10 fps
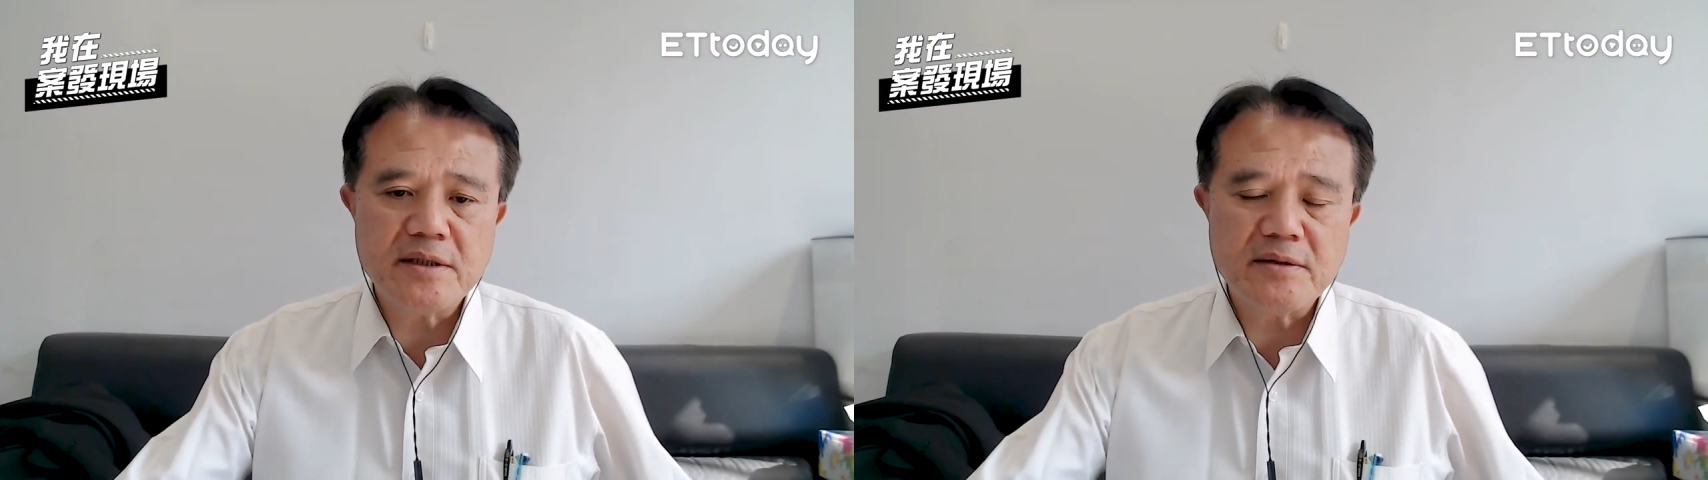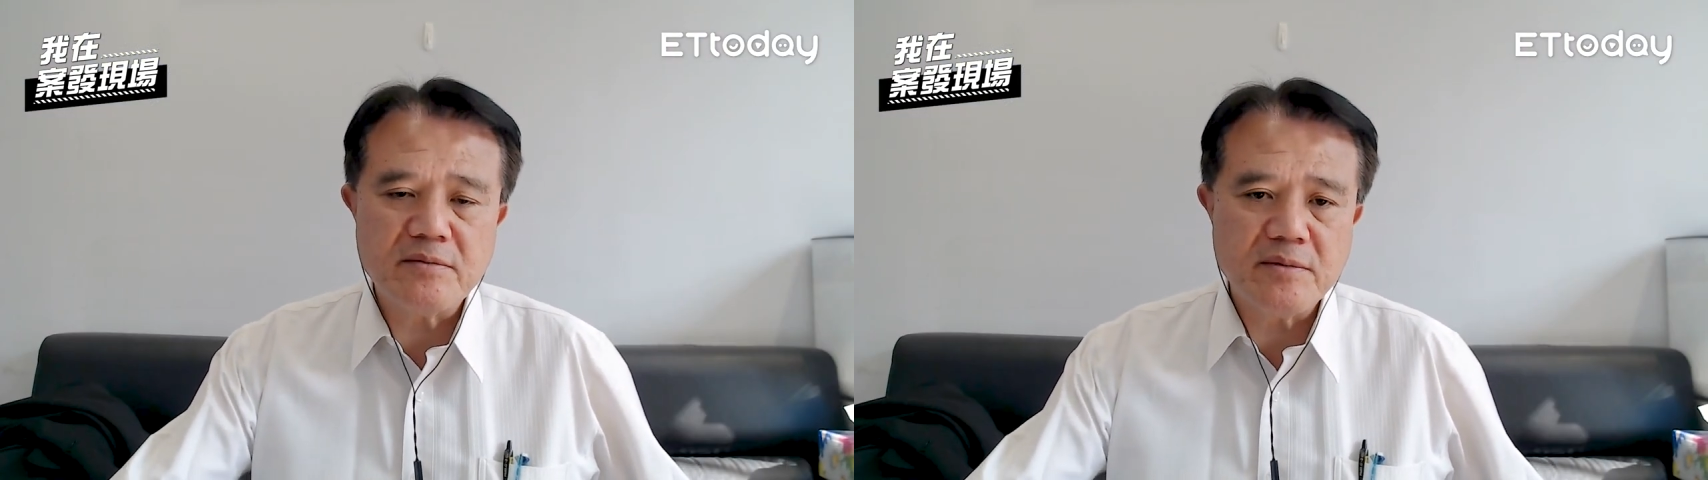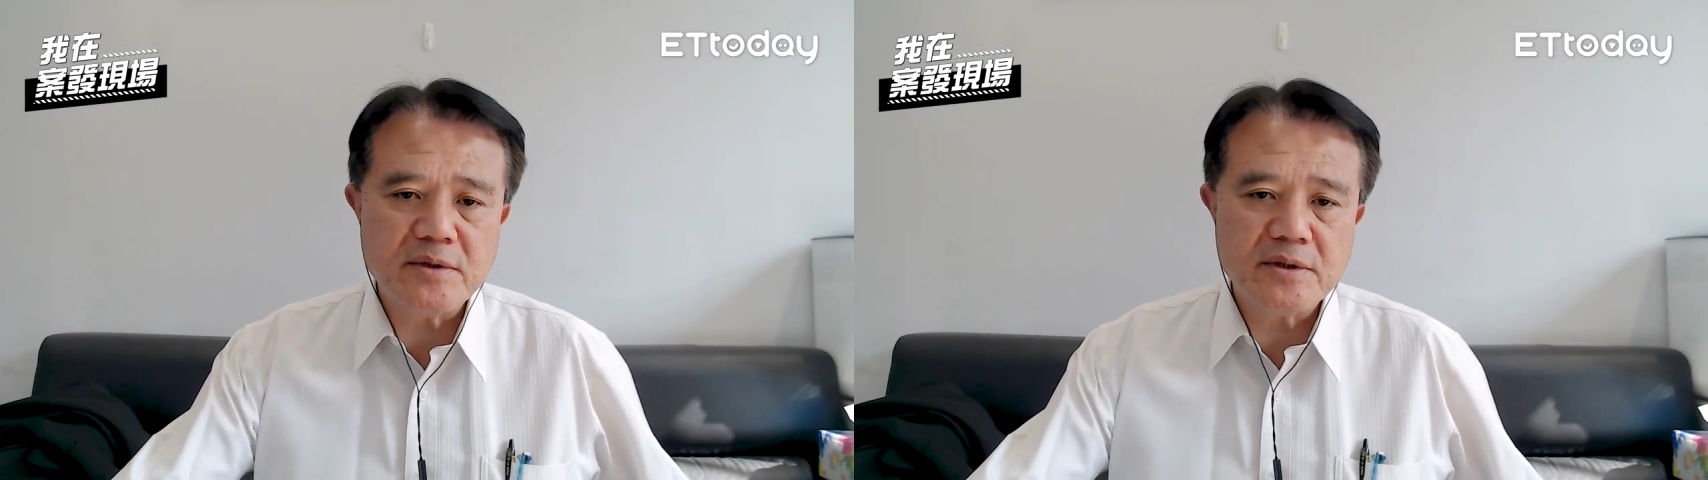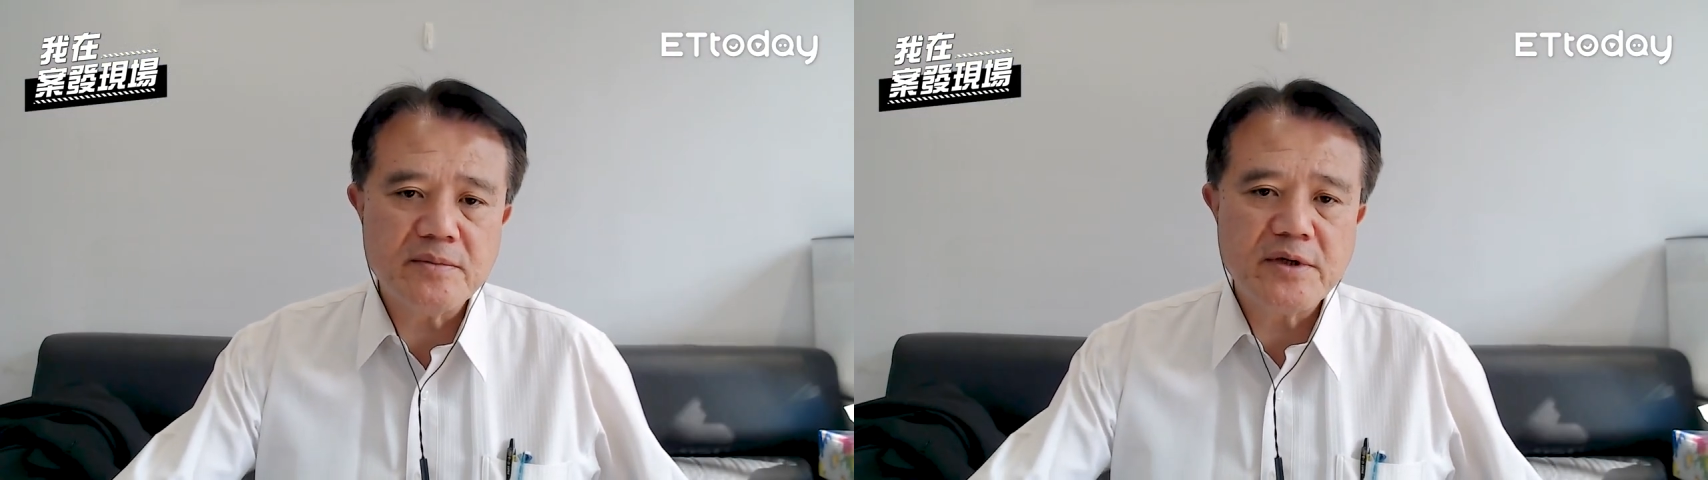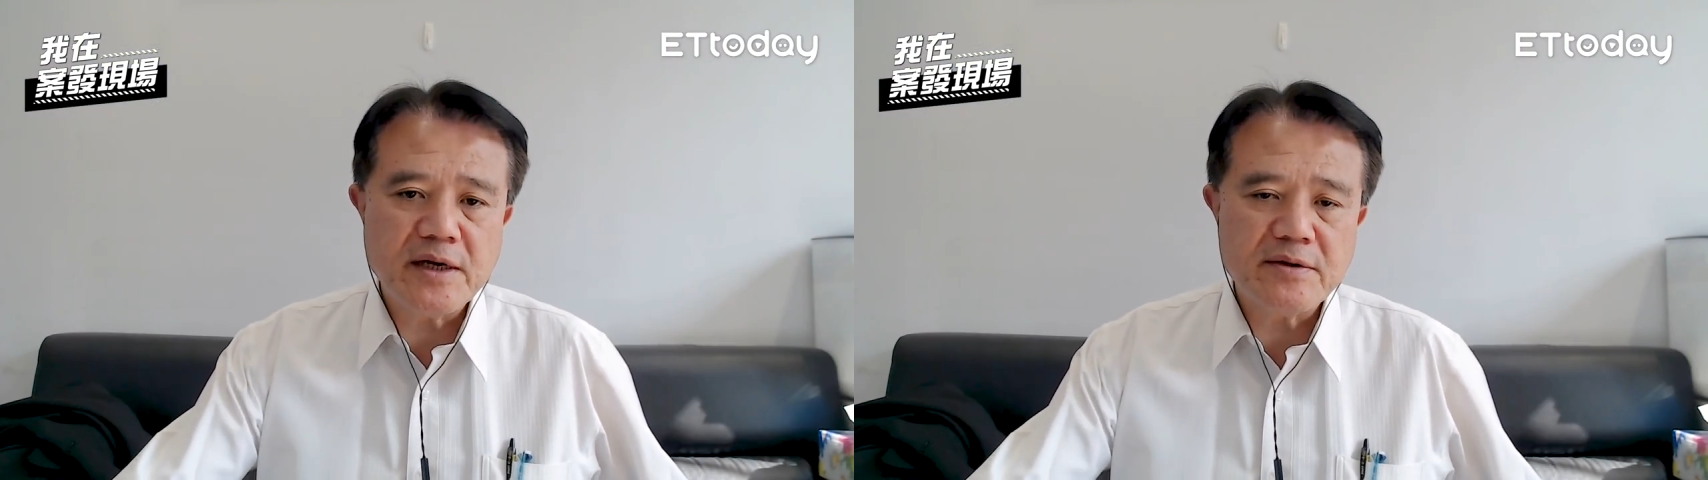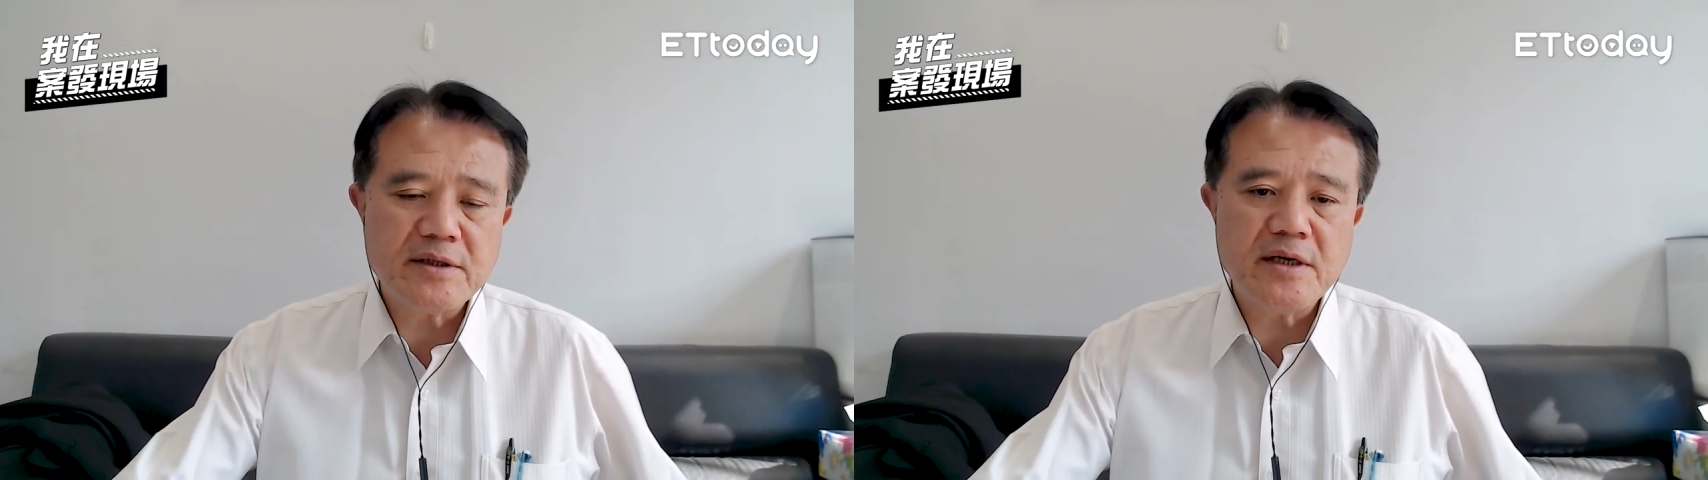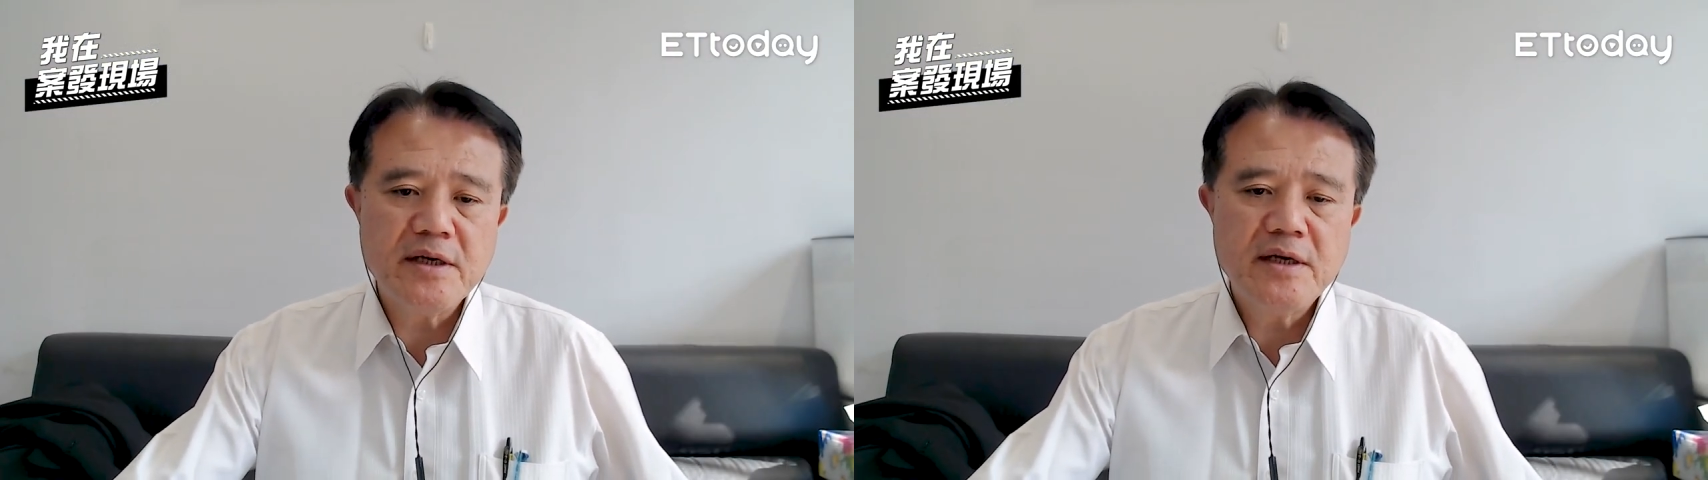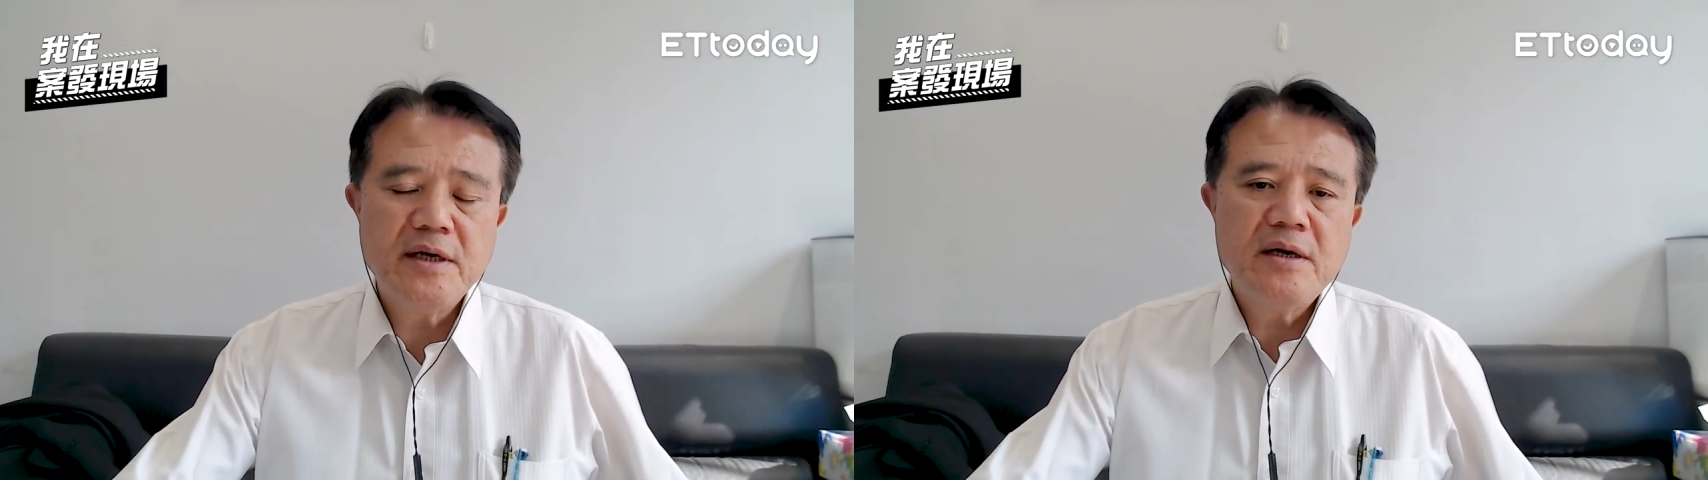形我们是不了解，